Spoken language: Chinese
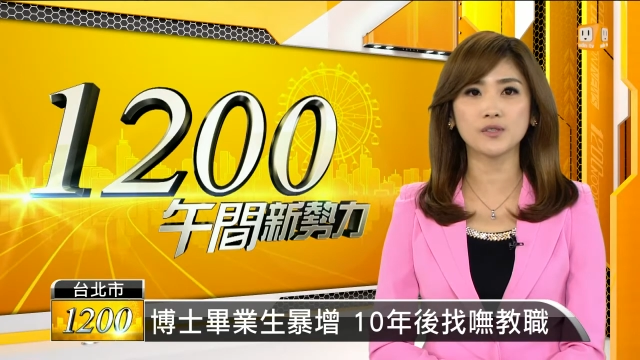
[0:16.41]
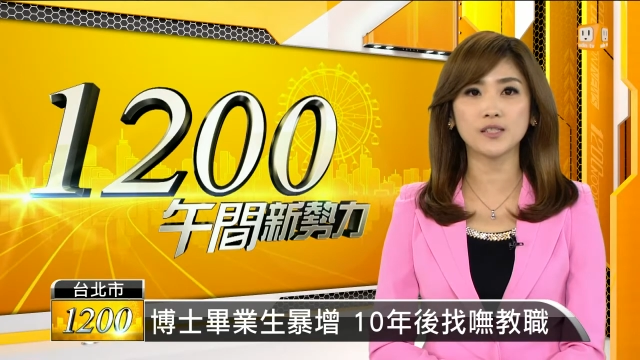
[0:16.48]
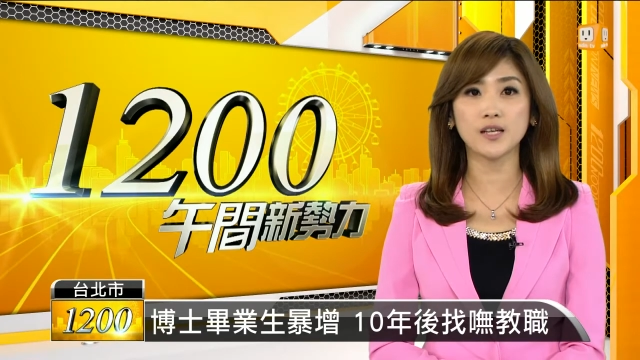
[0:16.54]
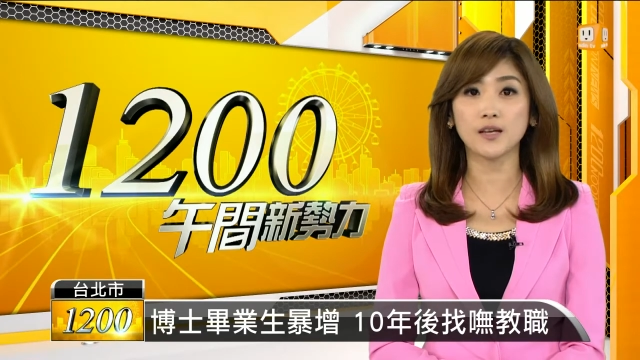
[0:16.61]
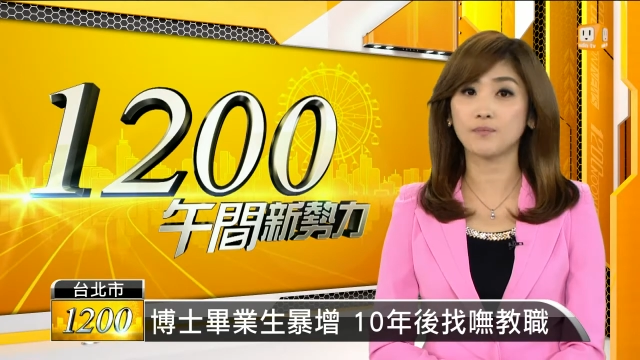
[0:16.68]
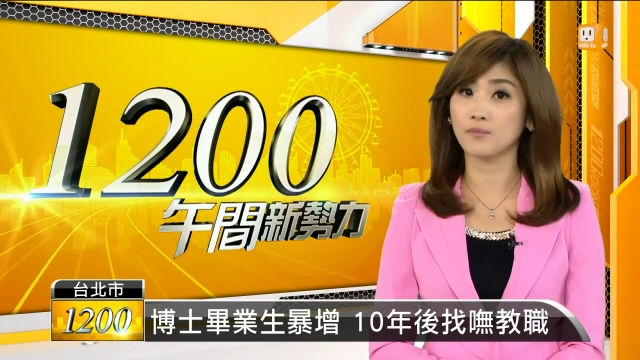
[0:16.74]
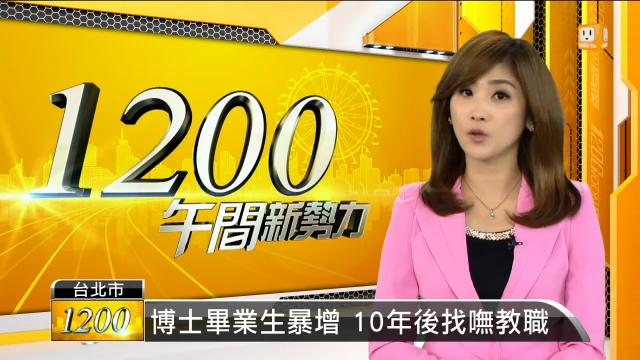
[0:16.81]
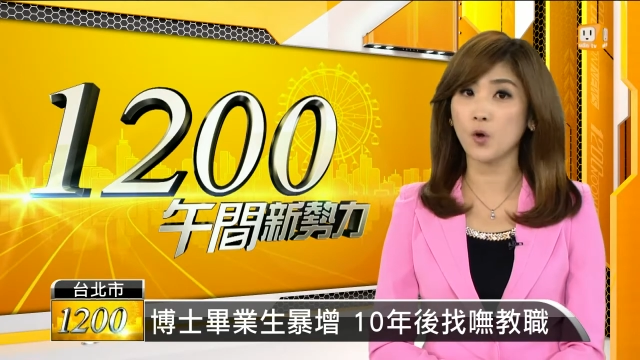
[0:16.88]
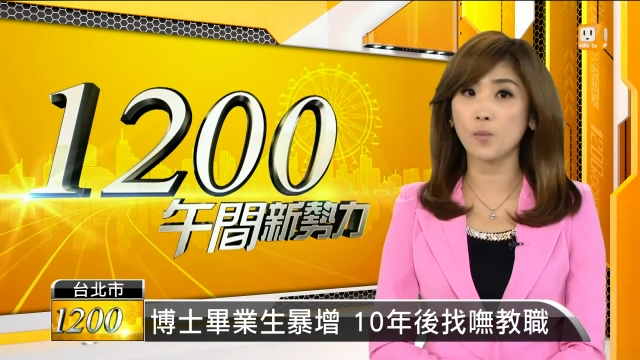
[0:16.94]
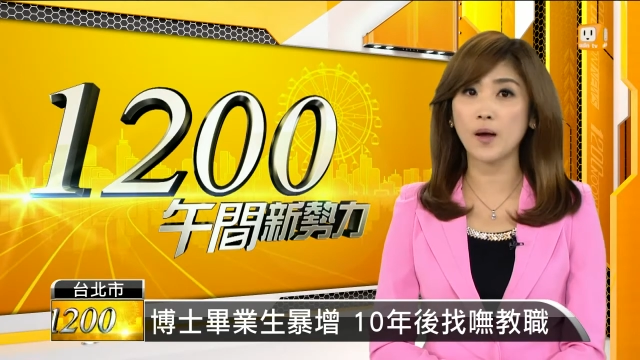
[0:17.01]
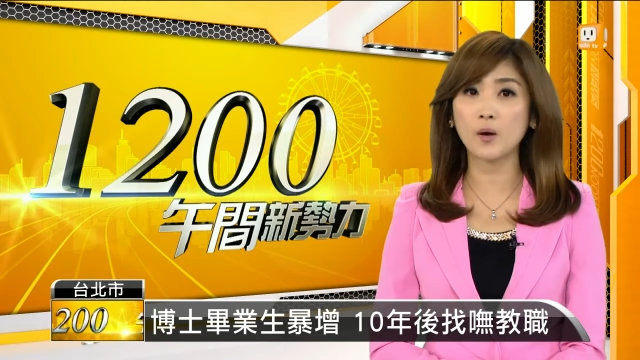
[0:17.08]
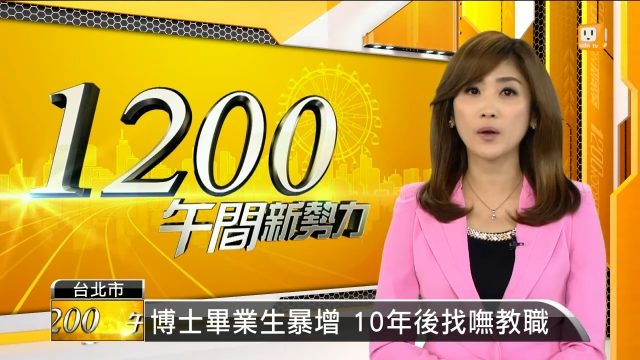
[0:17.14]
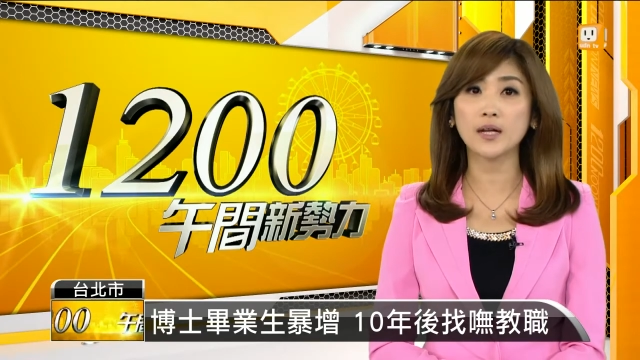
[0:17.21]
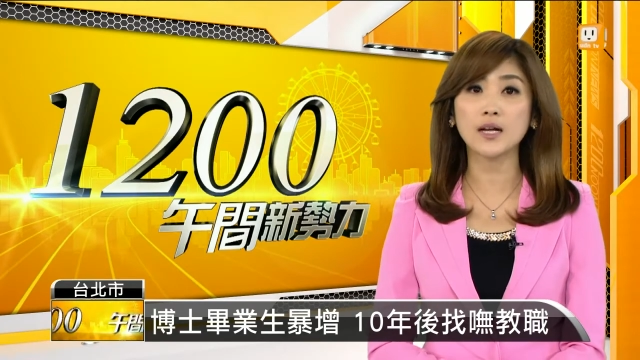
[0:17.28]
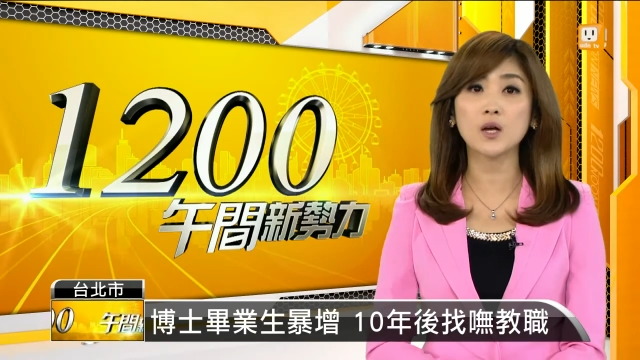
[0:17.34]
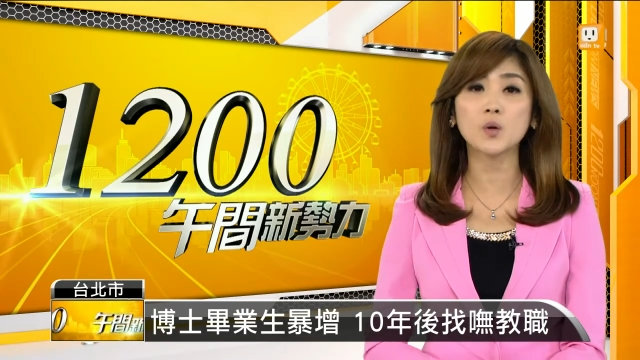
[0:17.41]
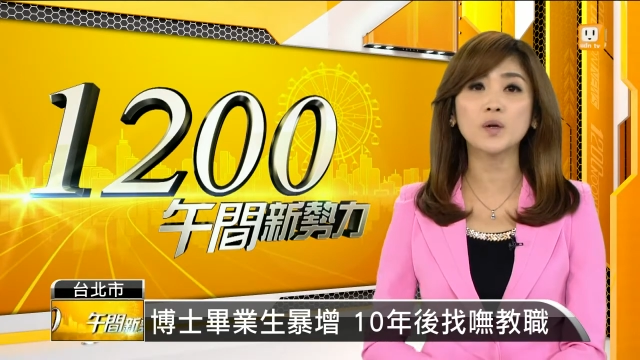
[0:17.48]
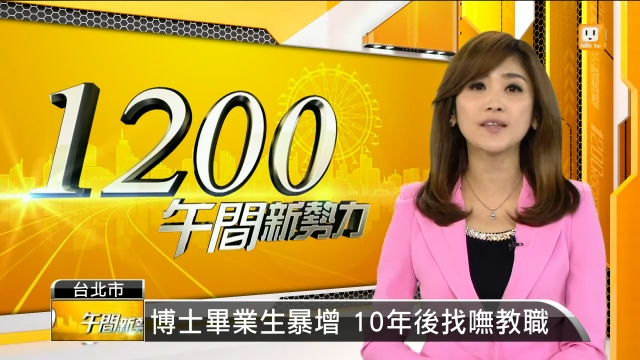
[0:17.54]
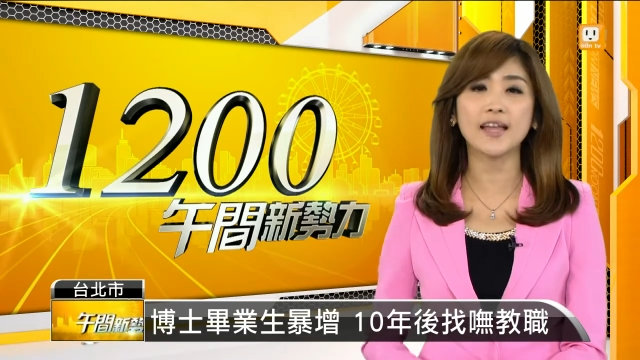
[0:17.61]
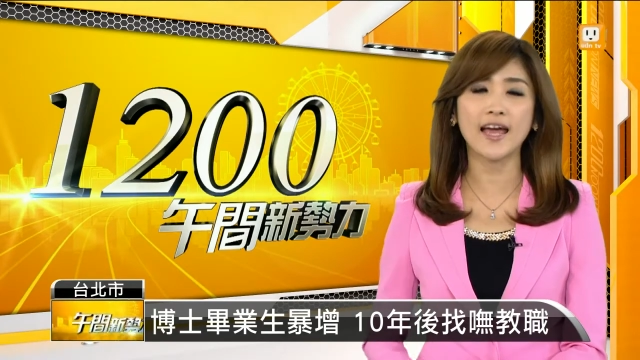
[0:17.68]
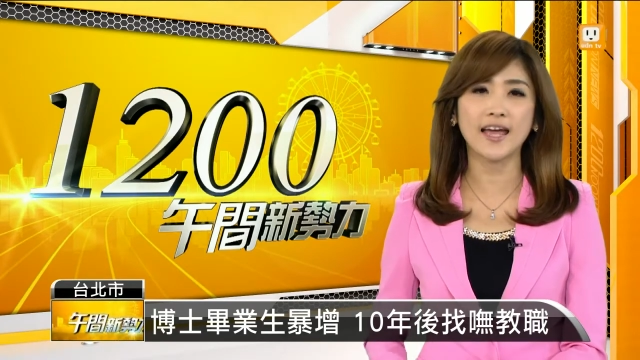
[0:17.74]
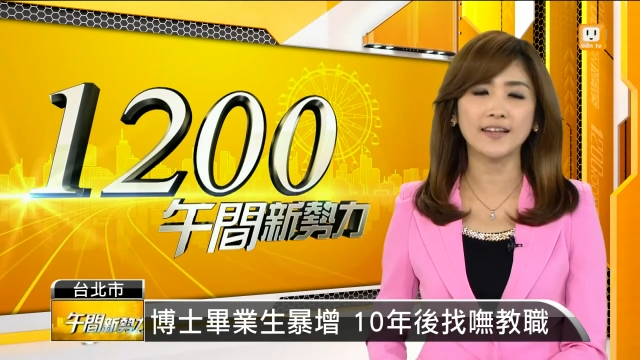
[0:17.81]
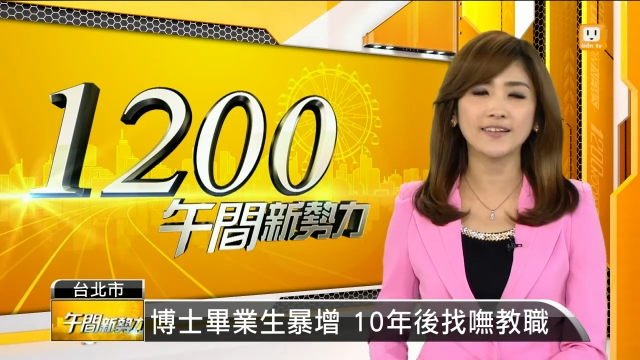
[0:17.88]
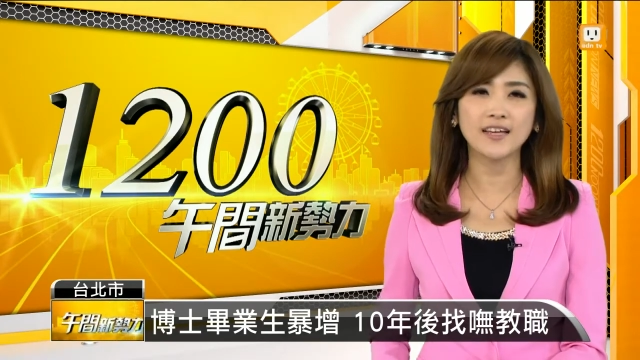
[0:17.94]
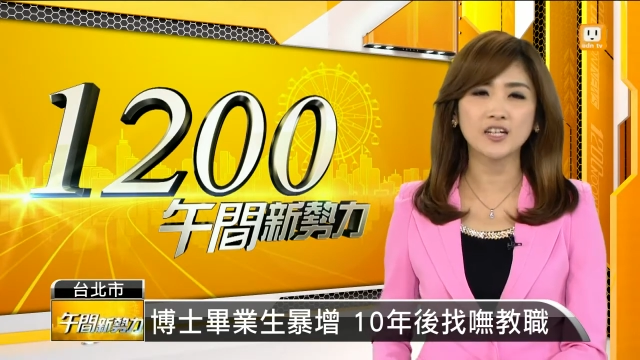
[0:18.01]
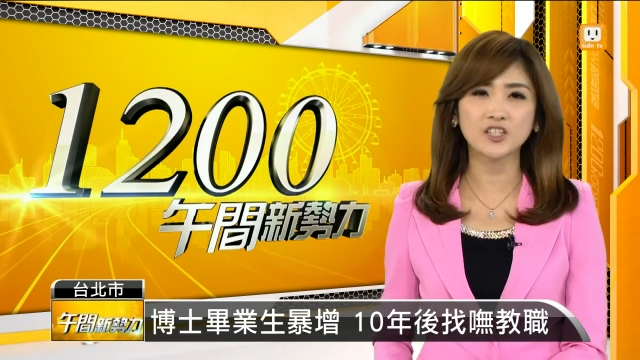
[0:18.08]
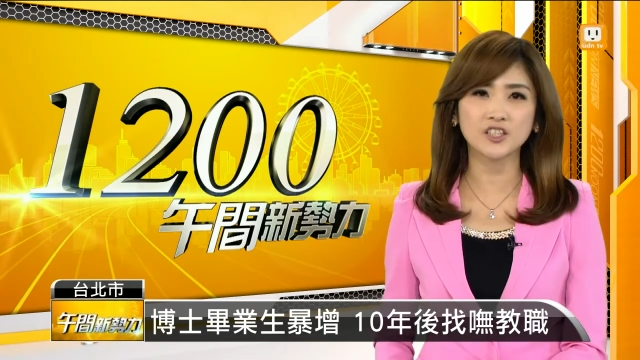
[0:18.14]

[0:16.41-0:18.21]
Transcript: 界，恐怕会更困难。